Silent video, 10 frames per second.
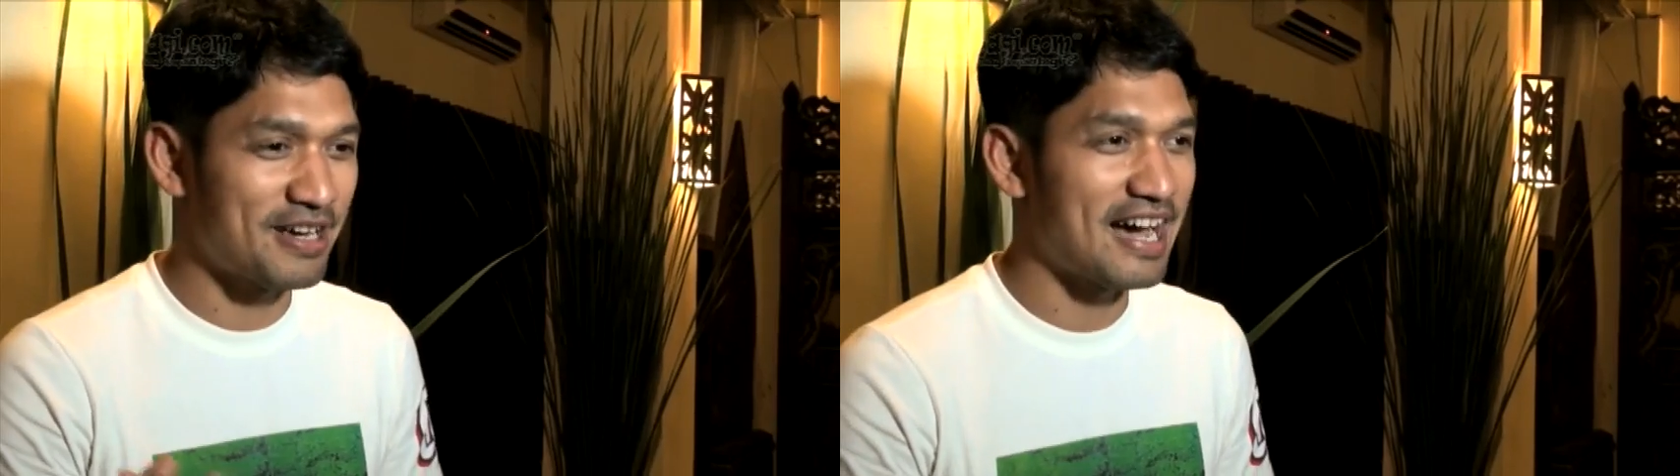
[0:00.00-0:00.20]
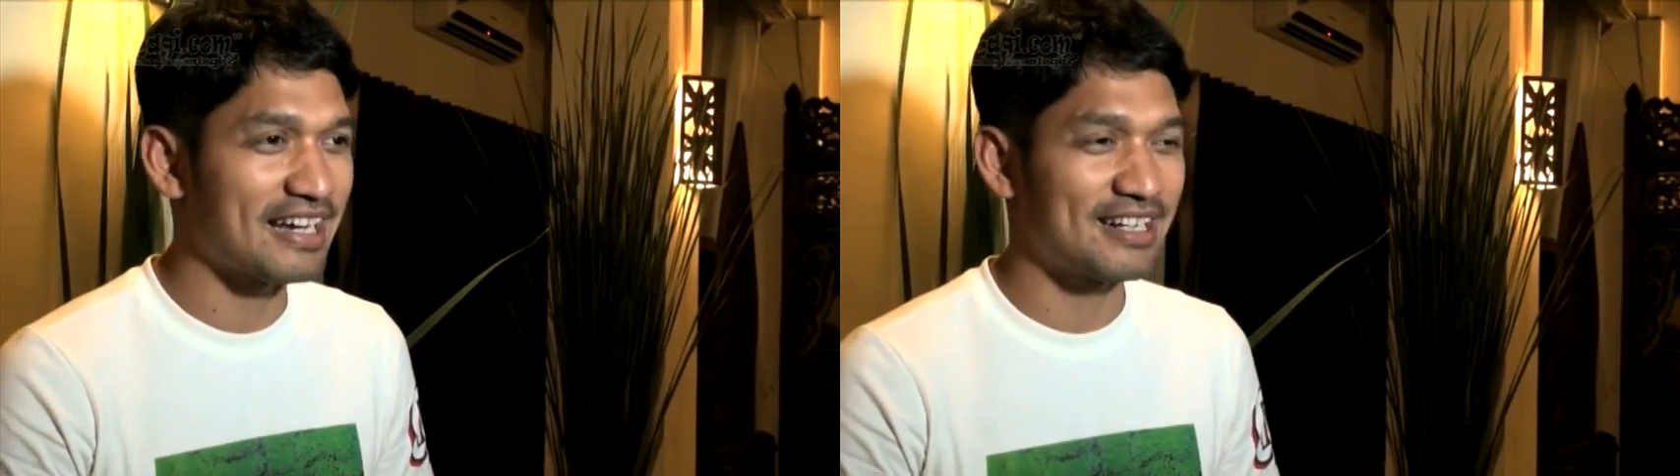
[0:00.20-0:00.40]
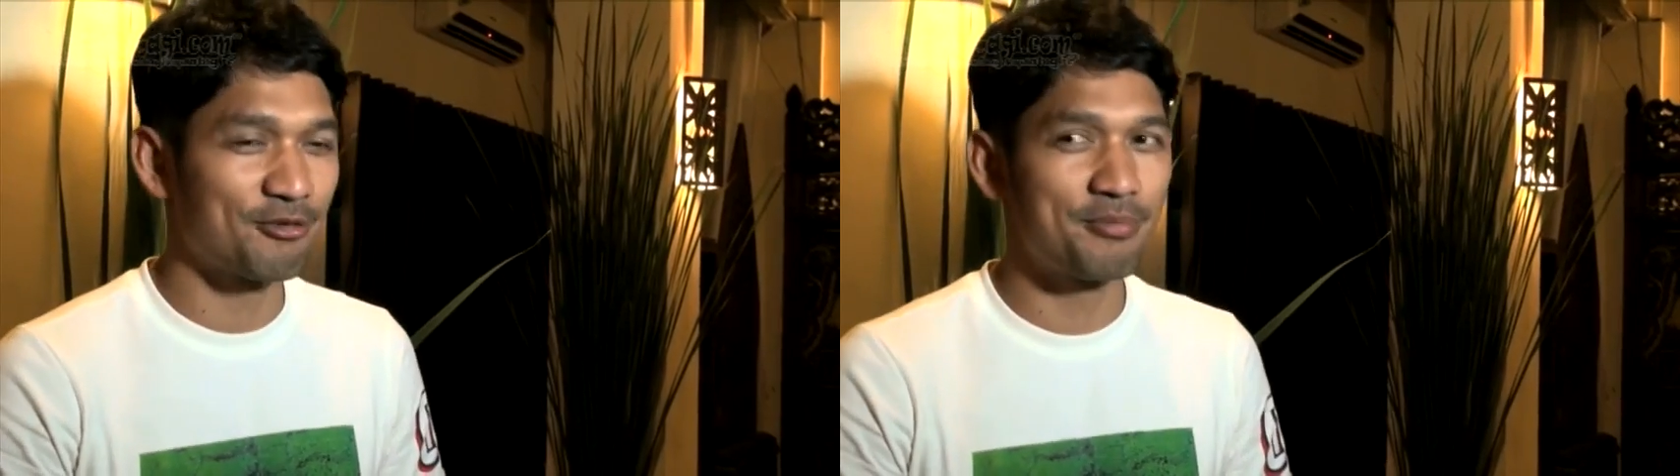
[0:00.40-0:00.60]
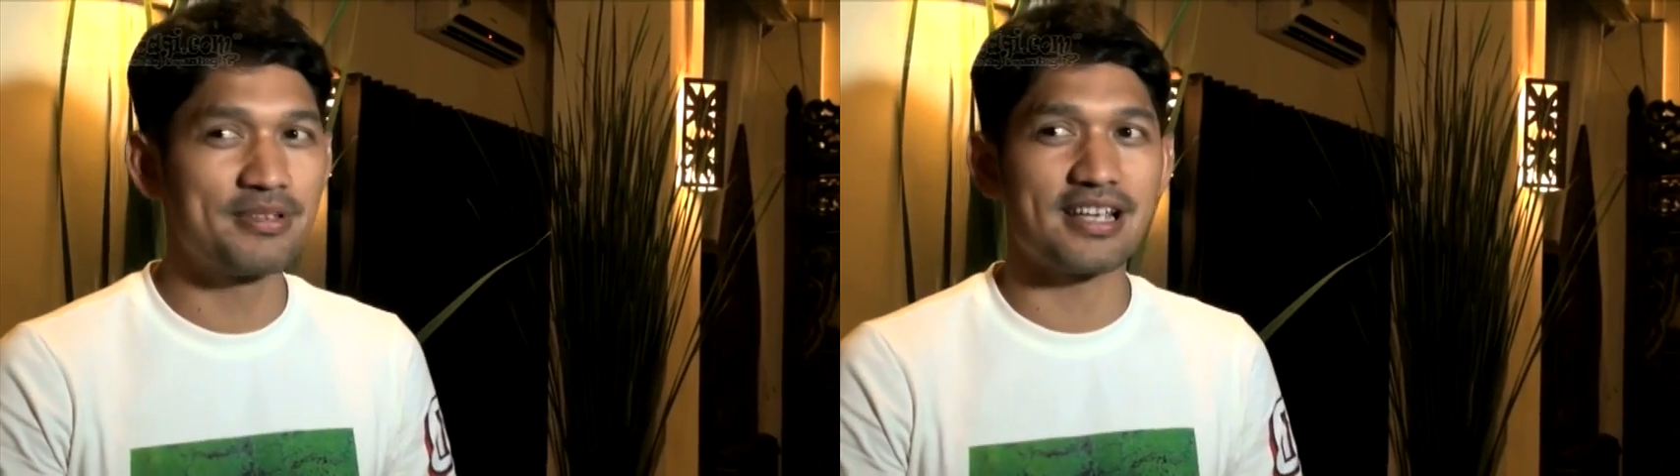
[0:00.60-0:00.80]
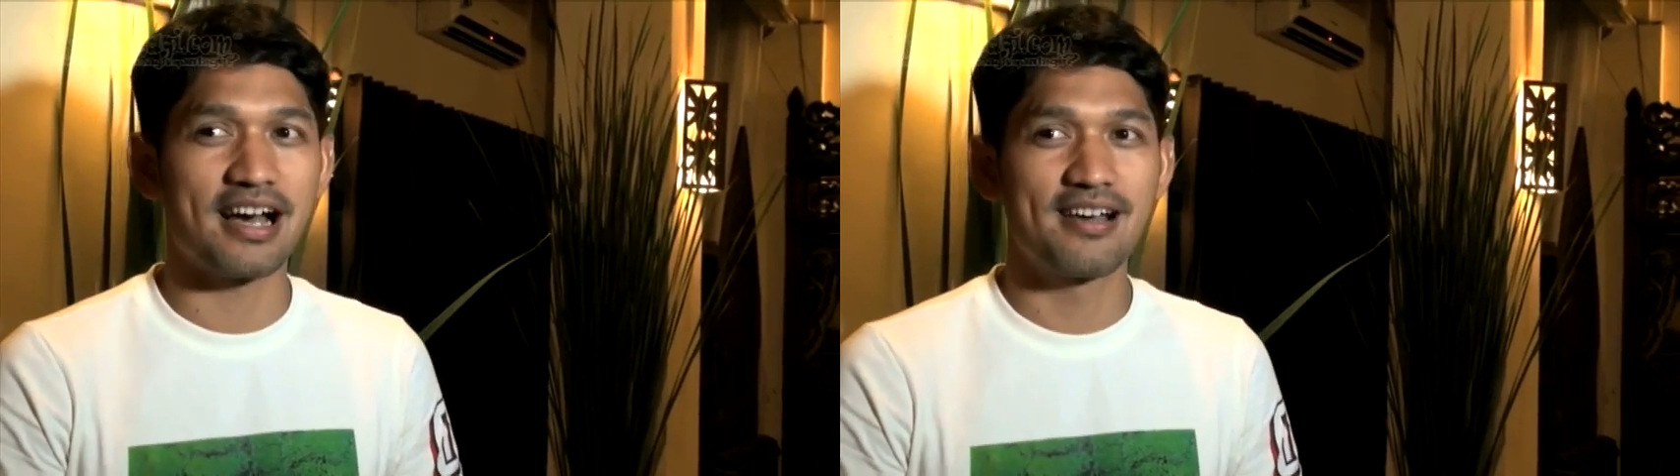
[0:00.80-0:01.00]
gue yakin gue
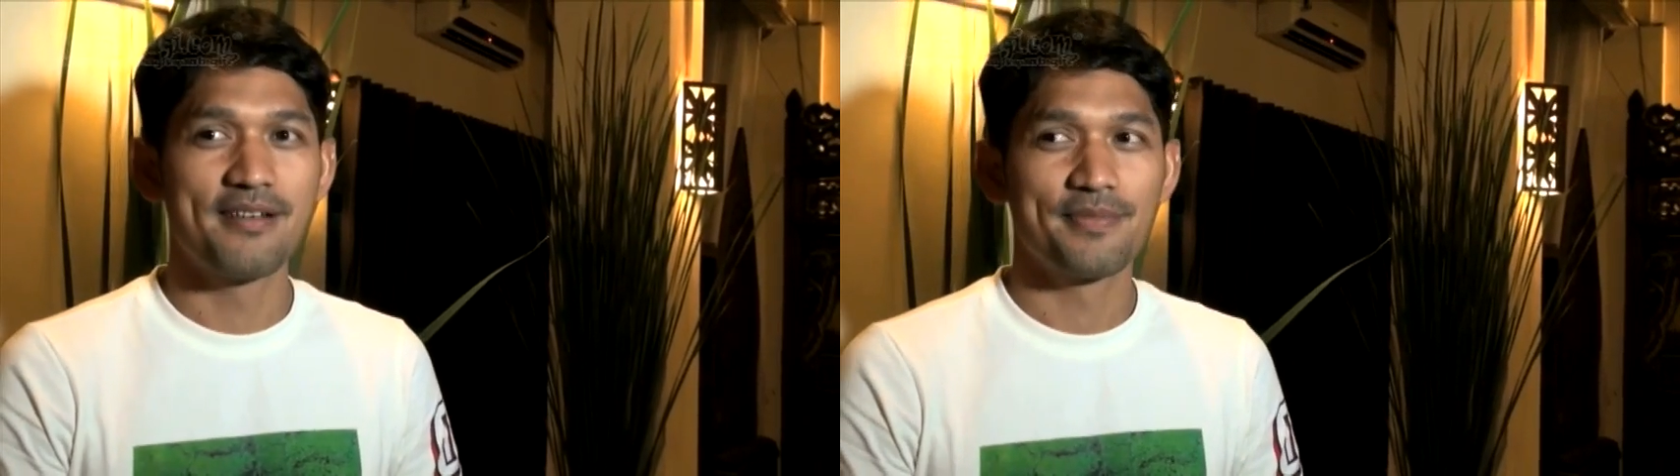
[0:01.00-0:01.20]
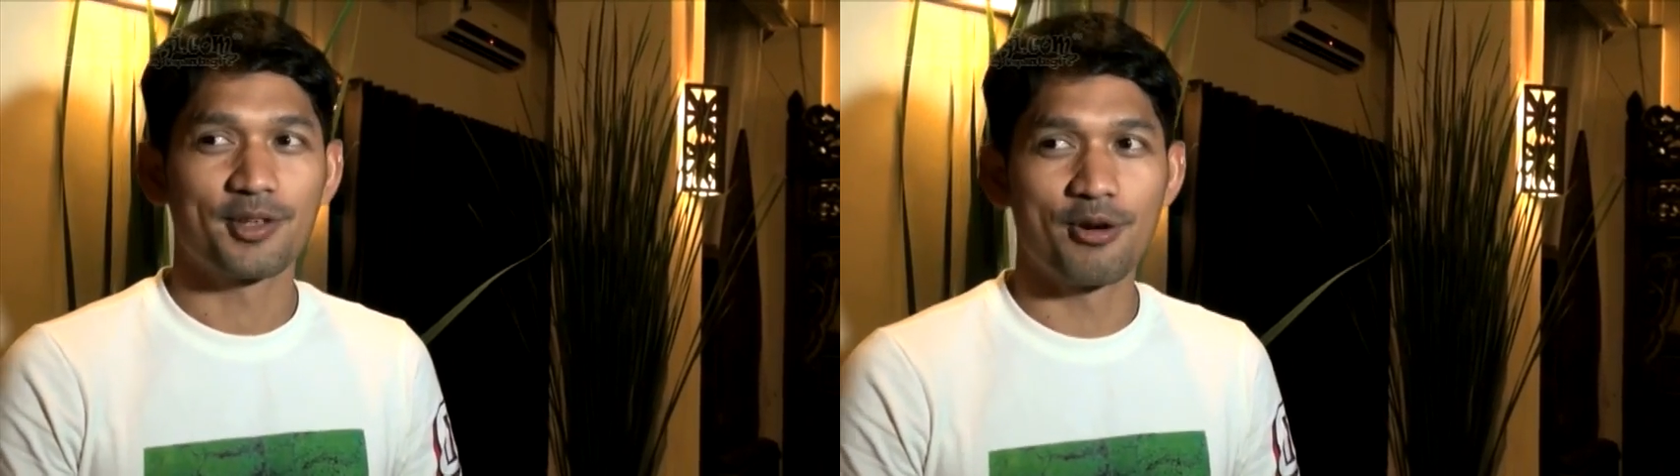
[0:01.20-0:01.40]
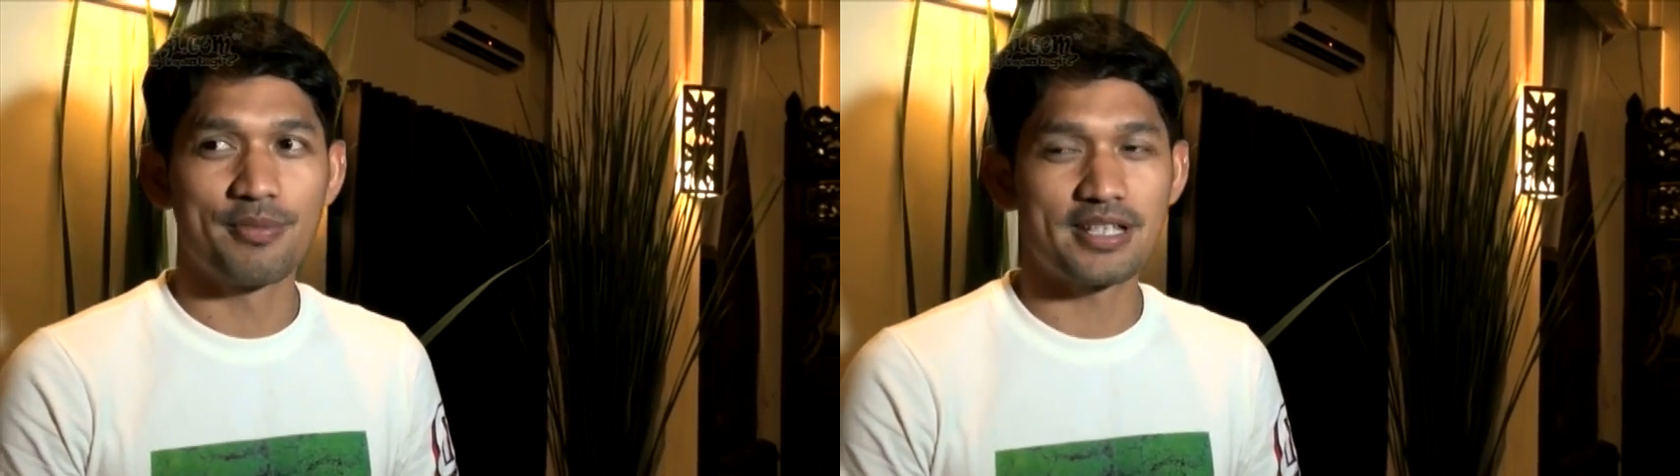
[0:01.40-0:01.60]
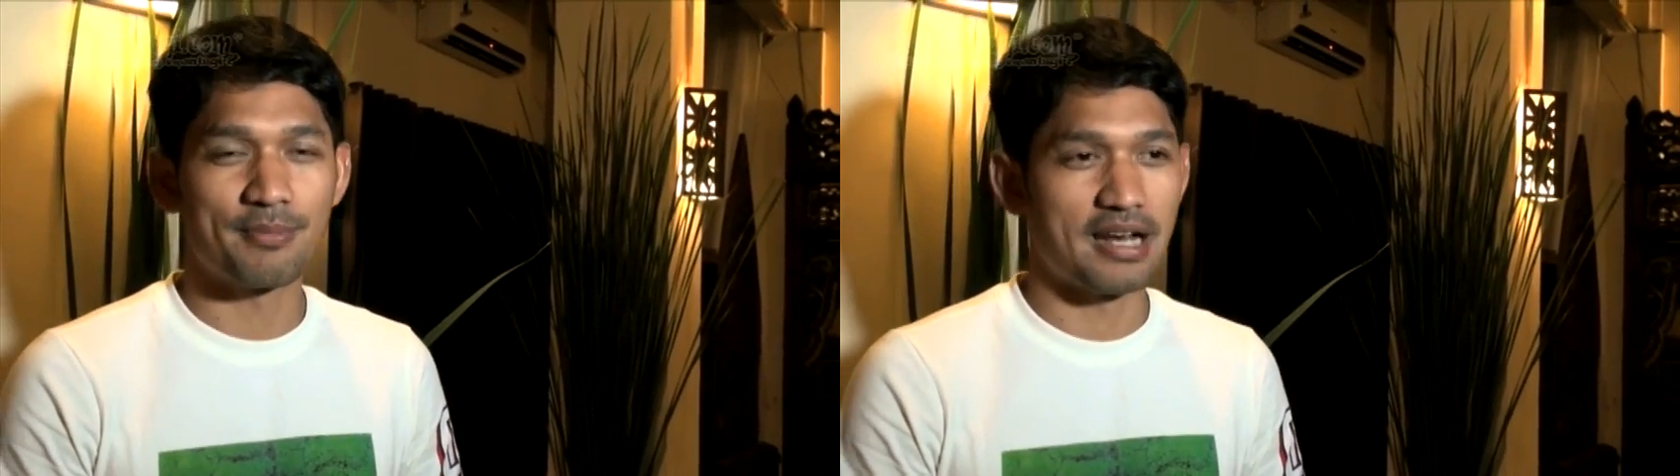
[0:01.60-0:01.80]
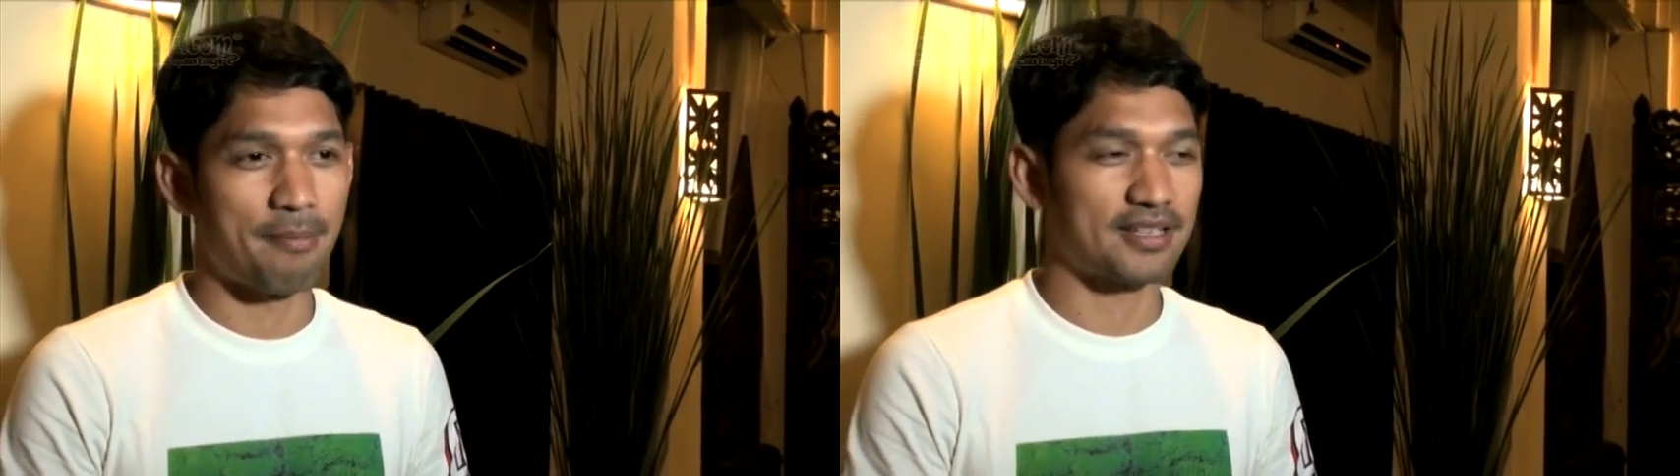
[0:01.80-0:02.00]
bisa gue bisa
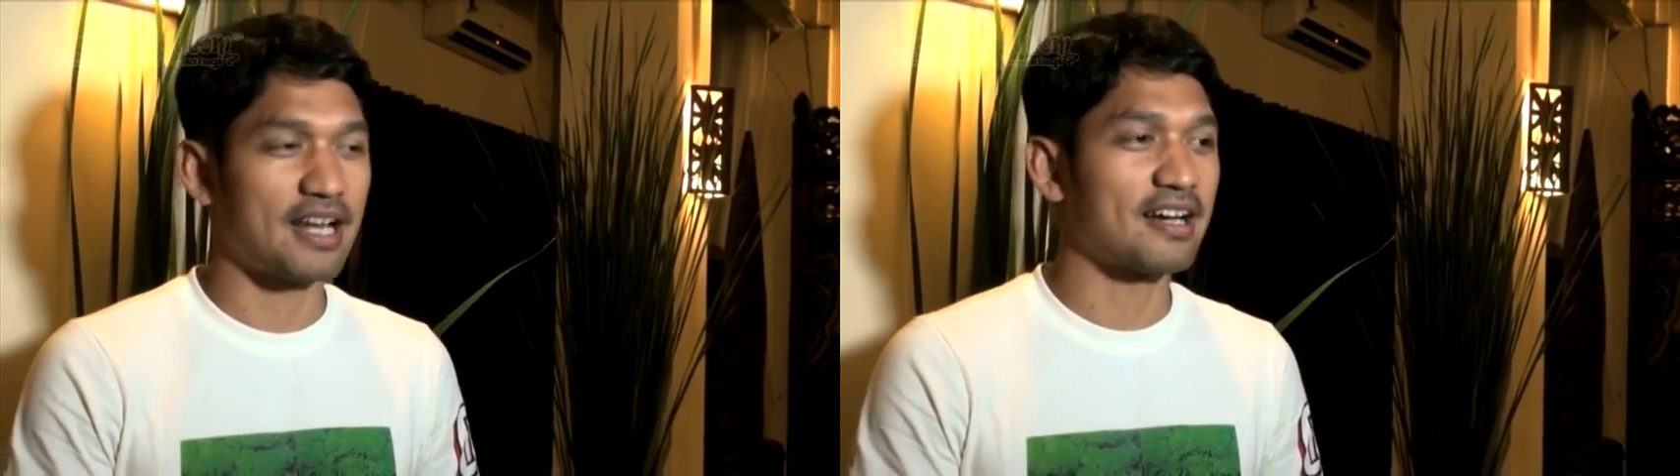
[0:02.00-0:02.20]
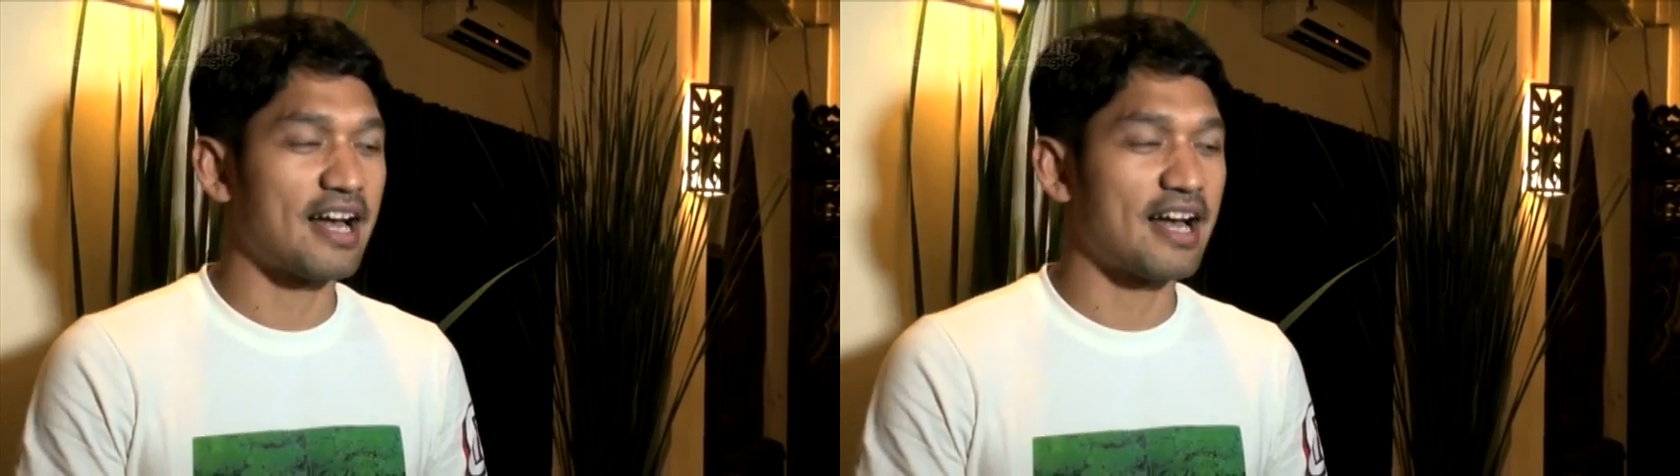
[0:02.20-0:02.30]
mendapatkan